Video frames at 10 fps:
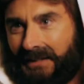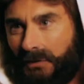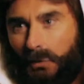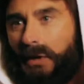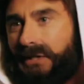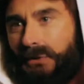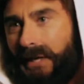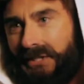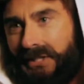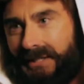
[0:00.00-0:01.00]
la
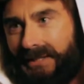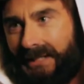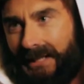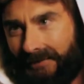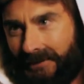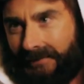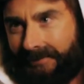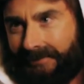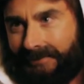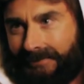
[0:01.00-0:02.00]
resurrección y la vida.
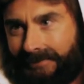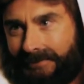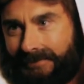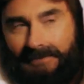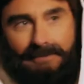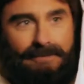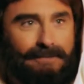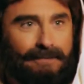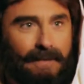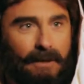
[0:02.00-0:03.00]

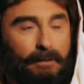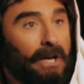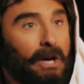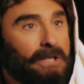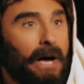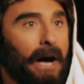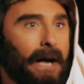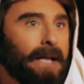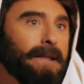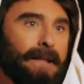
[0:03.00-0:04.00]
Y porque
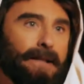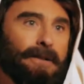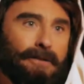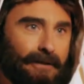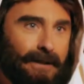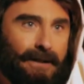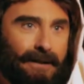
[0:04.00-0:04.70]
yo vivo,